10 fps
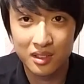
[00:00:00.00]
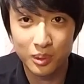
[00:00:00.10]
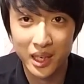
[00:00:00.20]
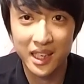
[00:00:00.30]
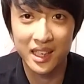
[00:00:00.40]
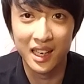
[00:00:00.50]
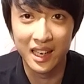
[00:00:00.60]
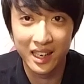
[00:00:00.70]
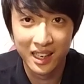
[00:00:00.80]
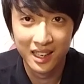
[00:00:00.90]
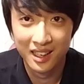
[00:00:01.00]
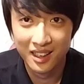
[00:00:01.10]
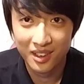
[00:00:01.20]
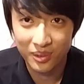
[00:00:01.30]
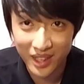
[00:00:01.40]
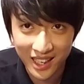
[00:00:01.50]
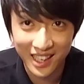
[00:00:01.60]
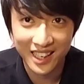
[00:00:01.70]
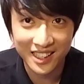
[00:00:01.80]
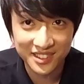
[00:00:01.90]
お金が、お金
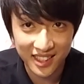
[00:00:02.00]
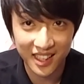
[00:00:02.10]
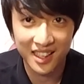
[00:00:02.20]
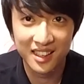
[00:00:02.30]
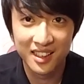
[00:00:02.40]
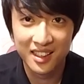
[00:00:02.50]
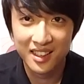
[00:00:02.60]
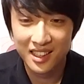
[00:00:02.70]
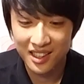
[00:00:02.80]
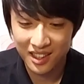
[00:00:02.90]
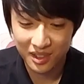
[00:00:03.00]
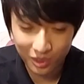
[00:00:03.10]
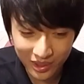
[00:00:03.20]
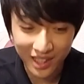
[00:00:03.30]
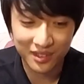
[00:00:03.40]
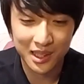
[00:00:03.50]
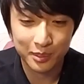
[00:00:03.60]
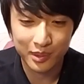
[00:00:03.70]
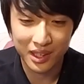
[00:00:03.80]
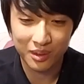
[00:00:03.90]
がなくて、今回の
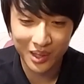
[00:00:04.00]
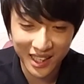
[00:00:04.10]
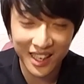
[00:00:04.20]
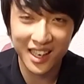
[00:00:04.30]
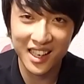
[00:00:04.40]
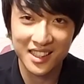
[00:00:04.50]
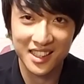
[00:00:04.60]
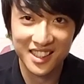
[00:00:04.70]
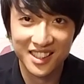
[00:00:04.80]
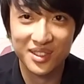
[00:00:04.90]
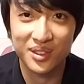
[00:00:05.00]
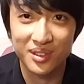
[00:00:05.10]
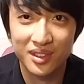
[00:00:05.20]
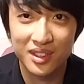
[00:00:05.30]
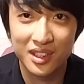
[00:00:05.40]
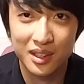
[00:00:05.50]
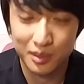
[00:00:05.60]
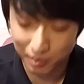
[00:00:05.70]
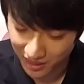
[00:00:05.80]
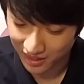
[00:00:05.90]
旅はお金がないんで結構。
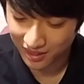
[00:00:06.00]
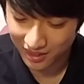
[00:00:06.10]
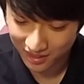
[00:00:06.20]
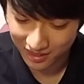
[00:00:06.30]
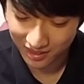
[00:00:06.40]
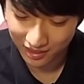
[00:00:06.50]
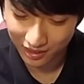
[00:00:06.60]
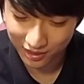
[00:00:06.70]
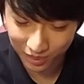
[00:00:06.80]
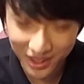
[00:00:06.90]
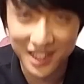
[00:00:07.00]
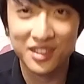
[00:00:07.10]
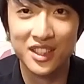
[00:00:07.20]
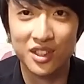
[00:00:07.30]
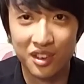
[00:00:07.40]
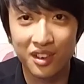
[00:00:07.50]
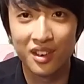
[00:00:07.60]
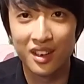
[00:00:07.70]
まあ、どうにかなるでしょ